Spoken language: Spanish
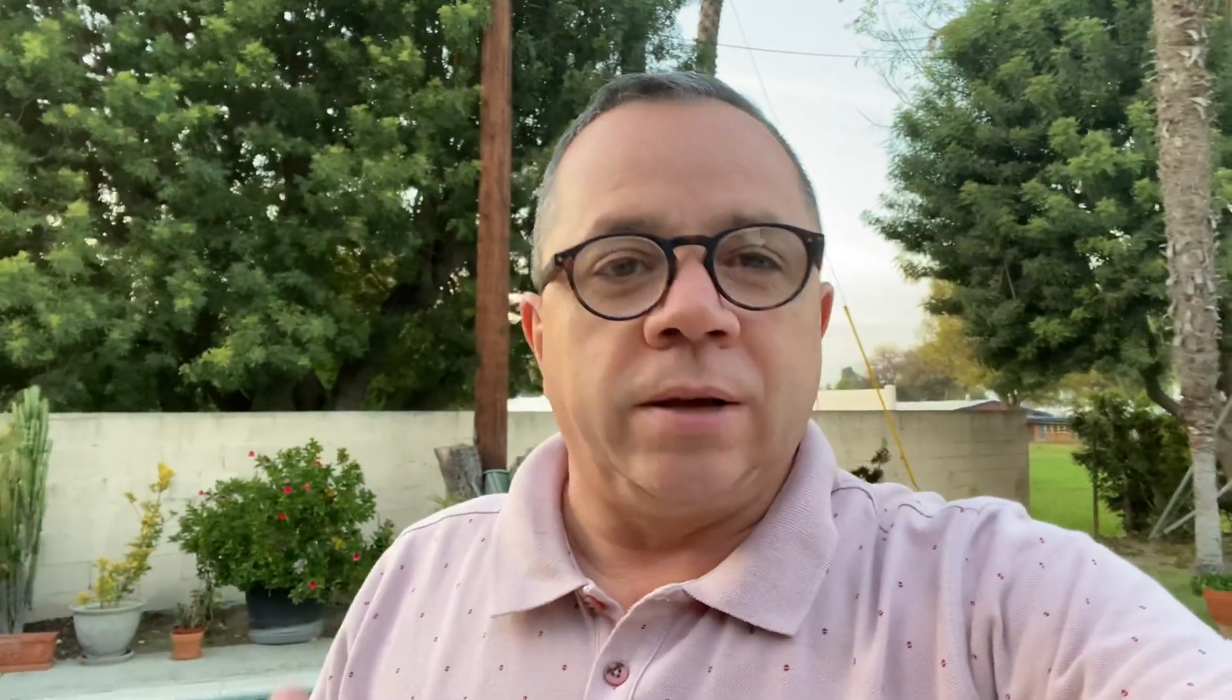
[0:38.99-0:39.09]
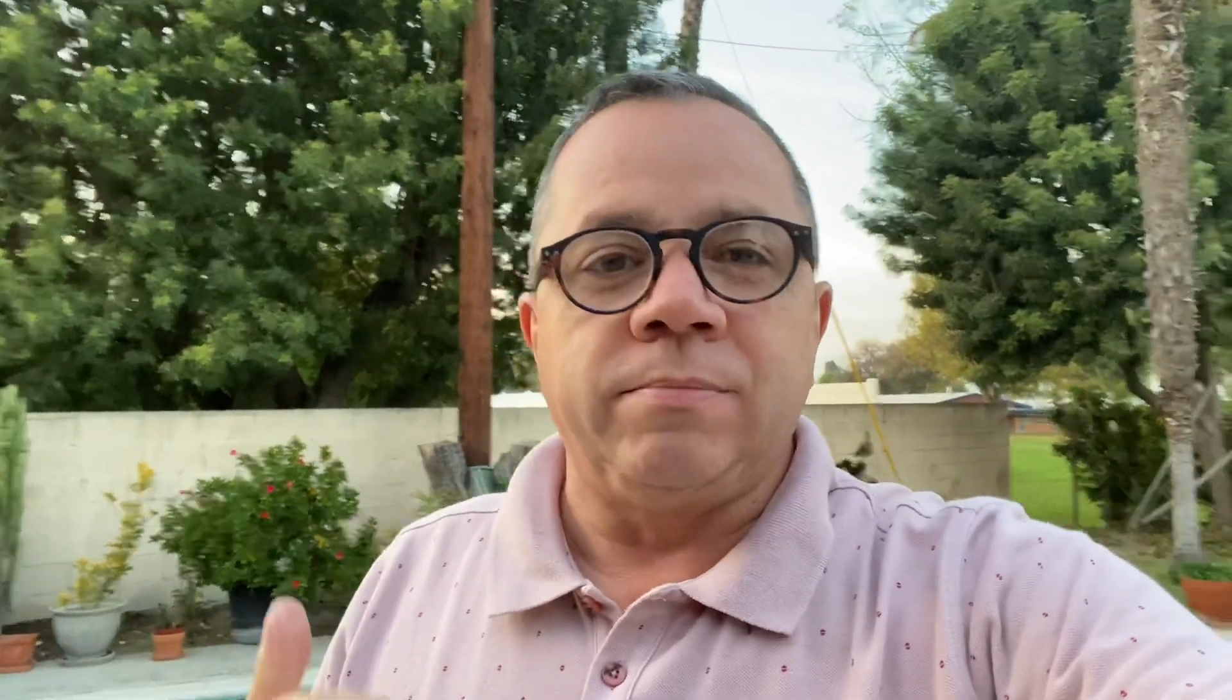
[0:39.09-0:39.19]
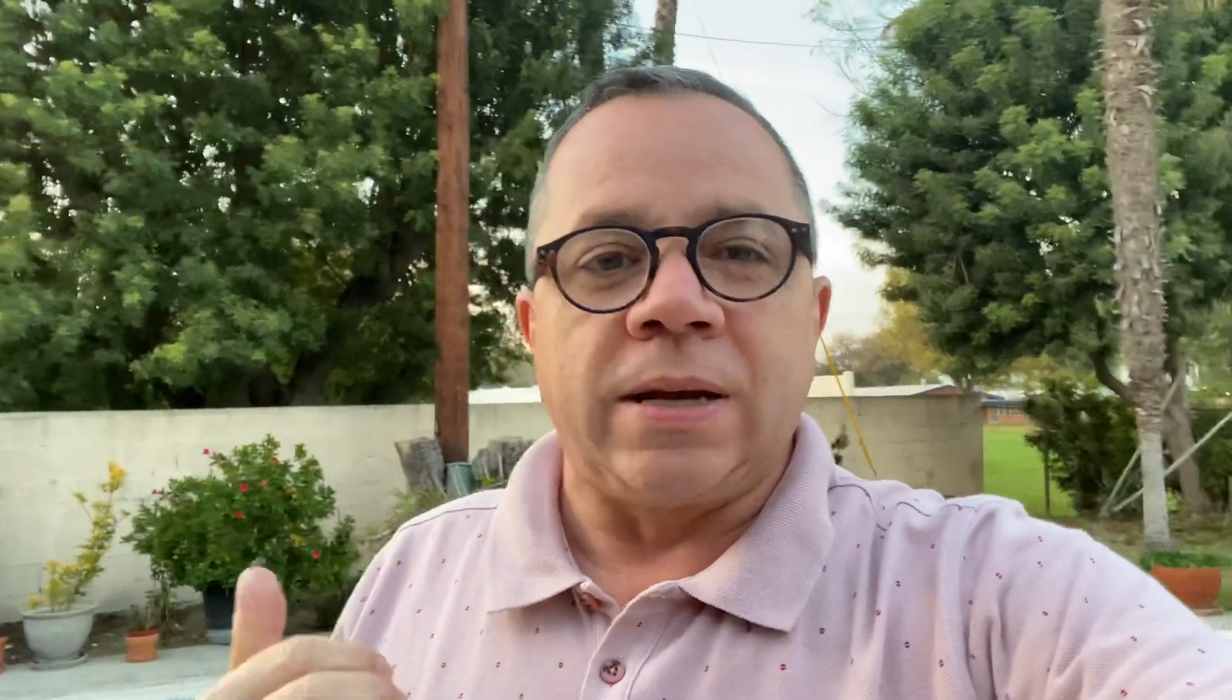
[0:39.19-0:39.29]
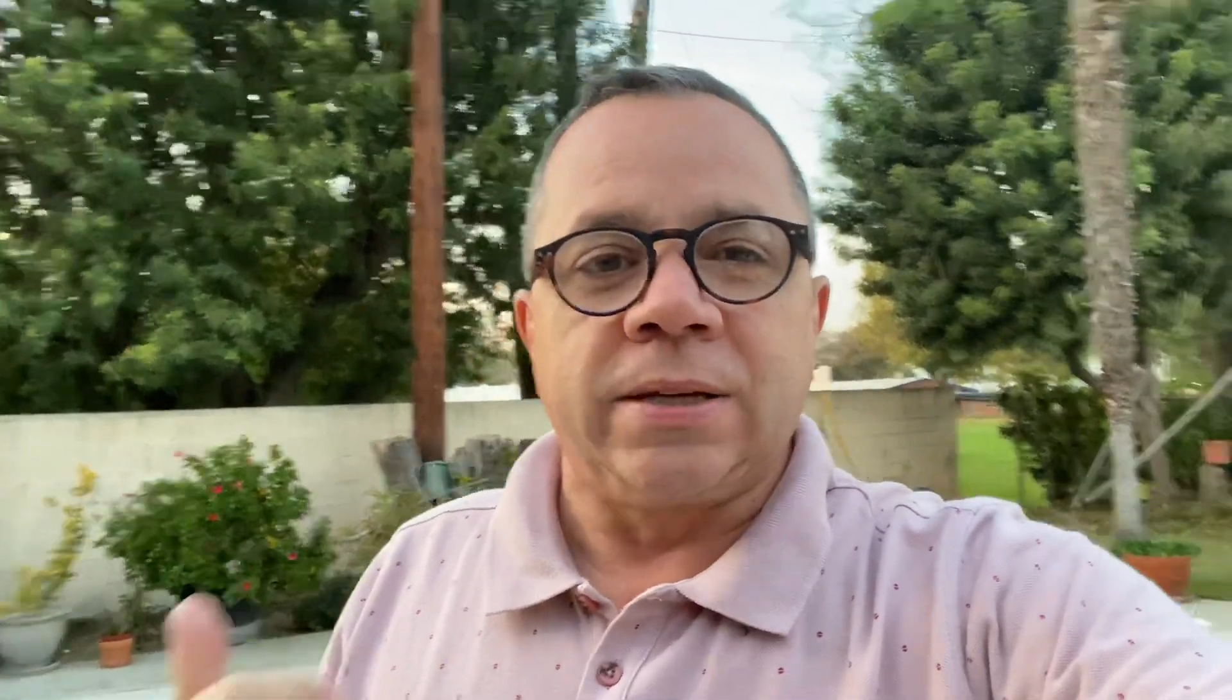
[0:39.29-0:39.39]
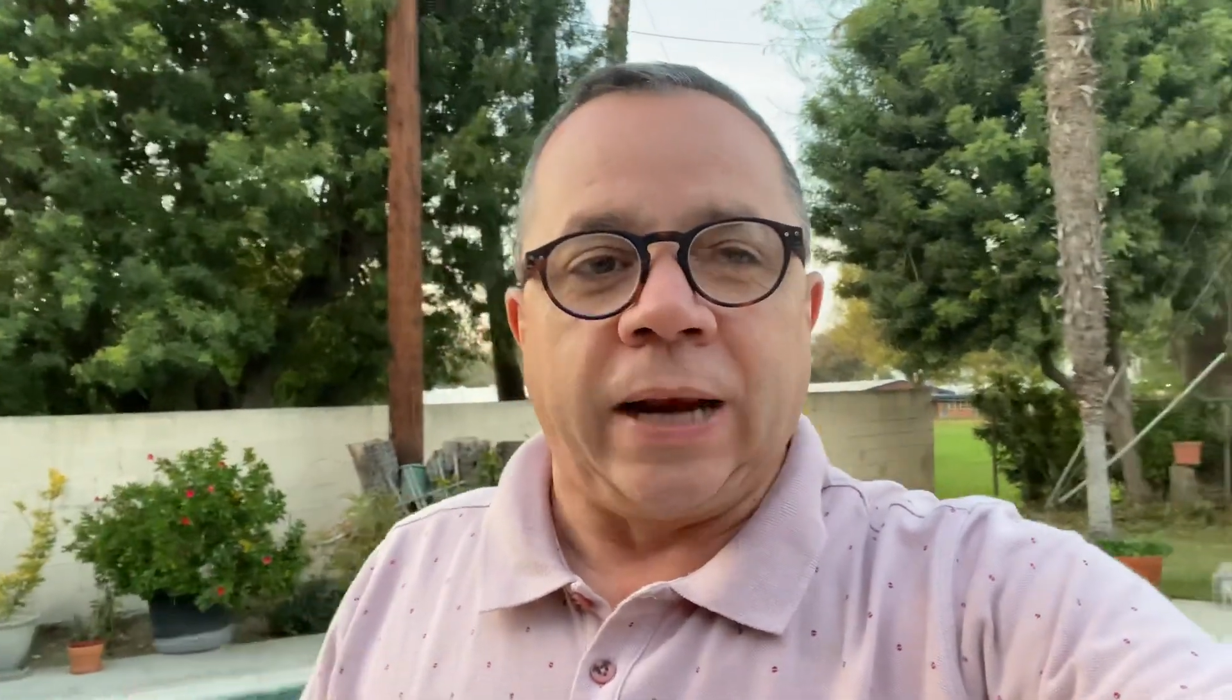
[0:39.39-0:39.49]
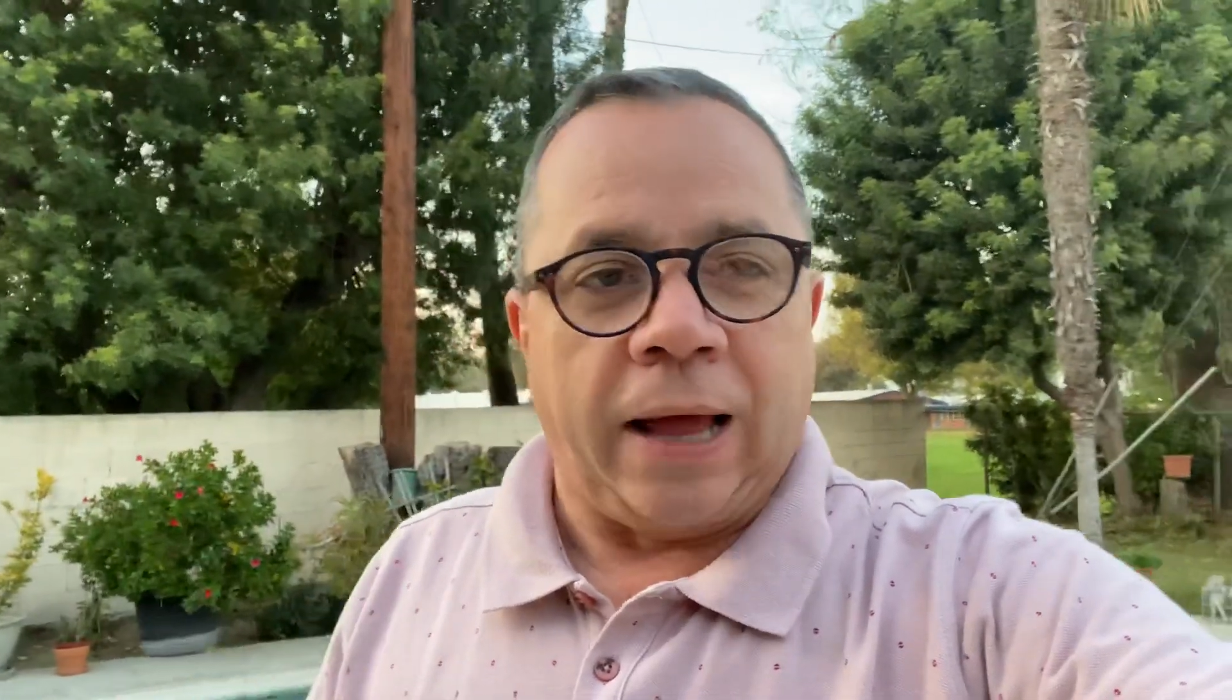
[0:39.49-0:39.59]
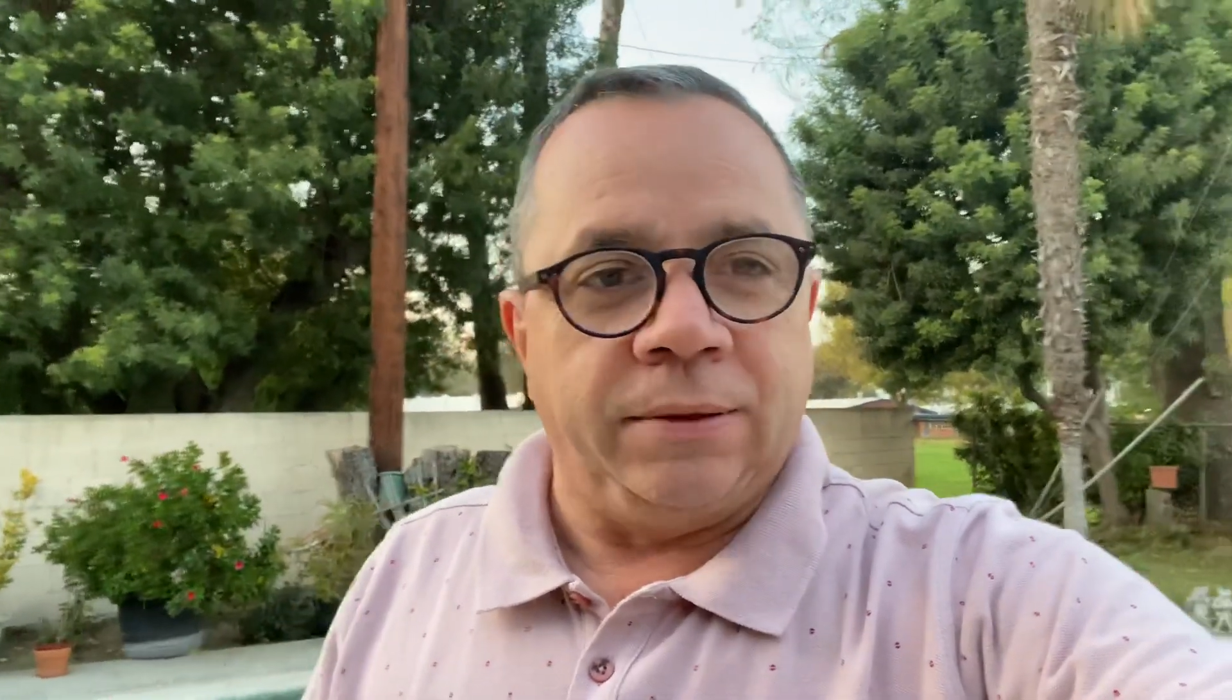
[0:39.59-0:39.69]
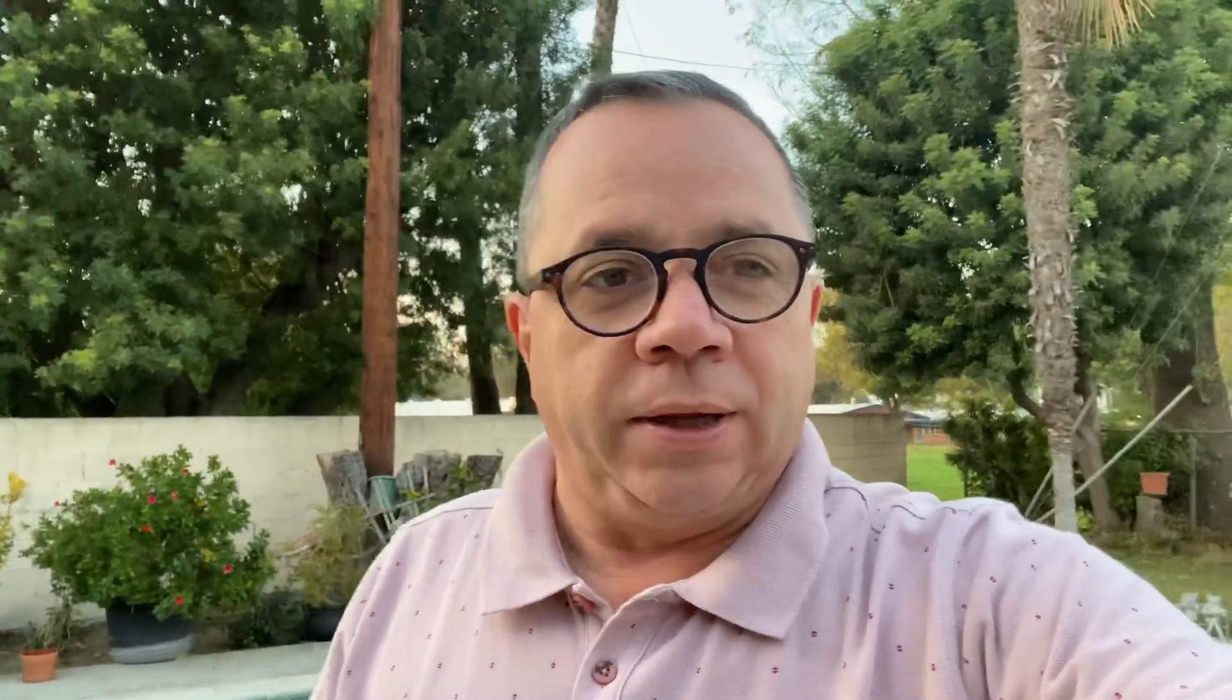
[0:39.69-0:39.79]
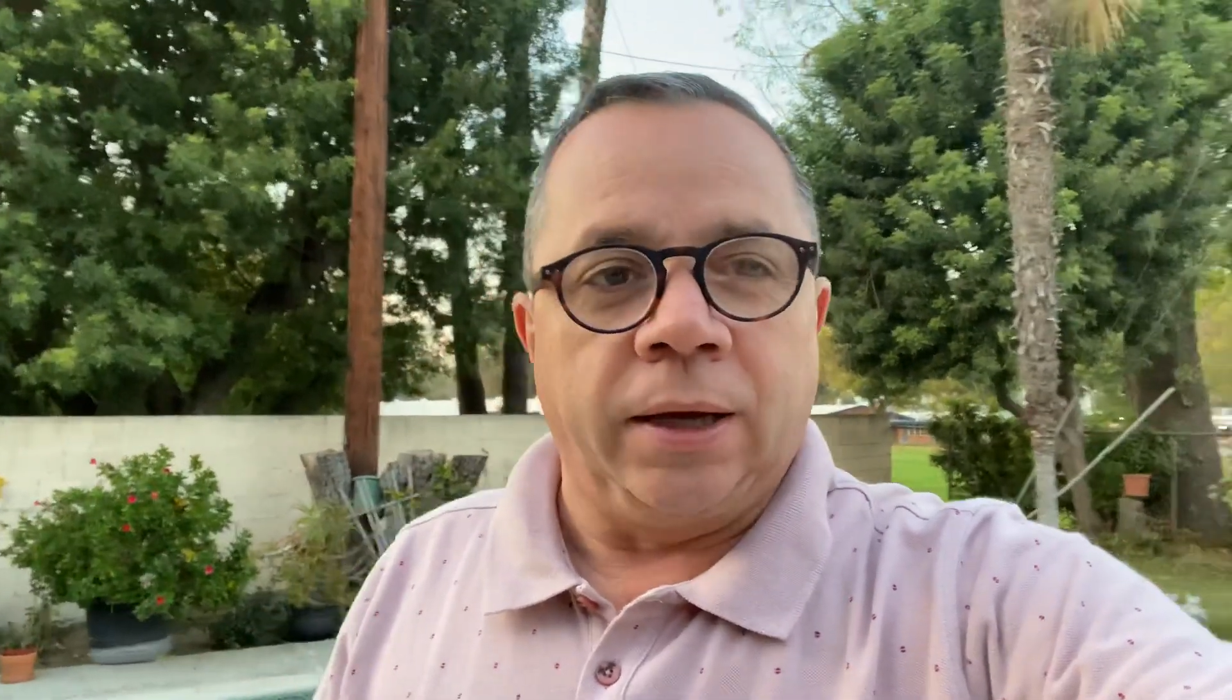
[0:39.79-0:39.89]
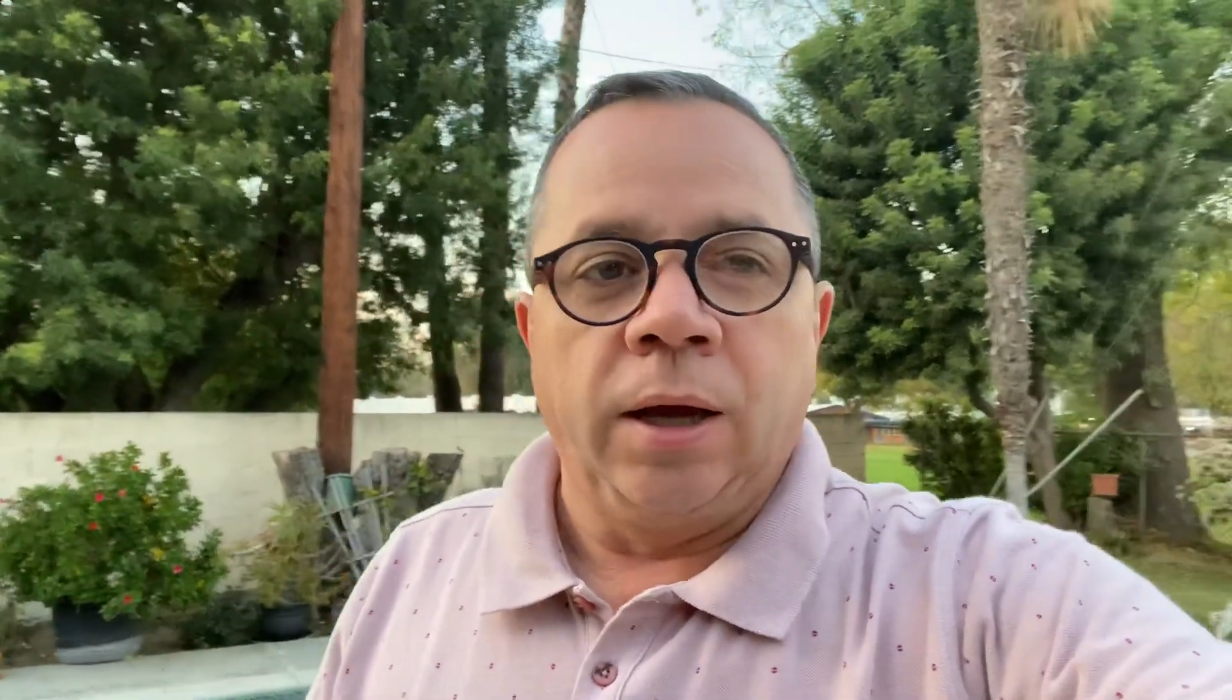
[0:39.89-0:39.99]
es más
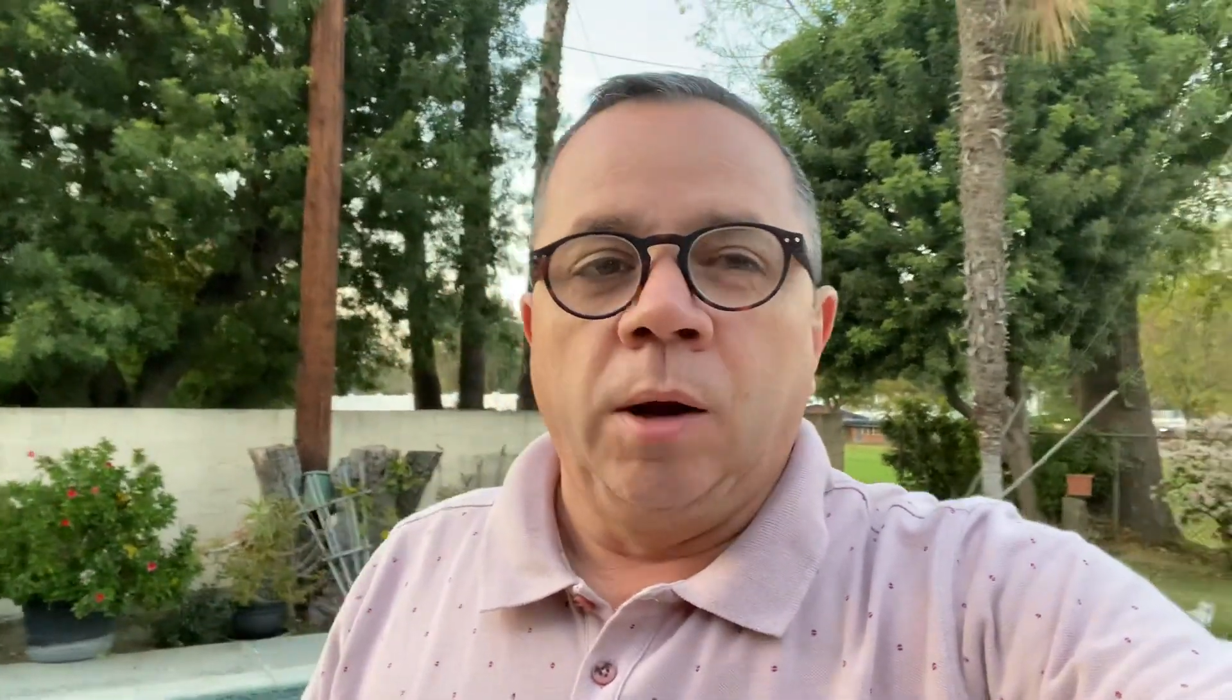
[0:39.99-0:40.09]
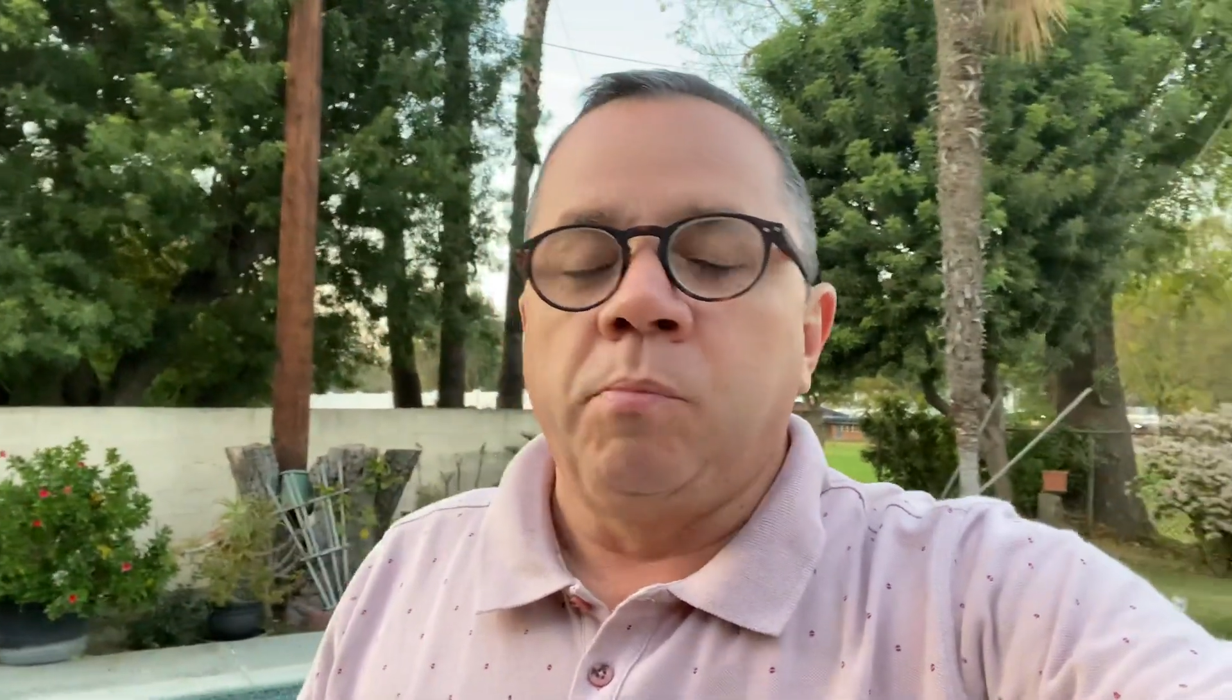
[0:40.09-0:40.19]
grande,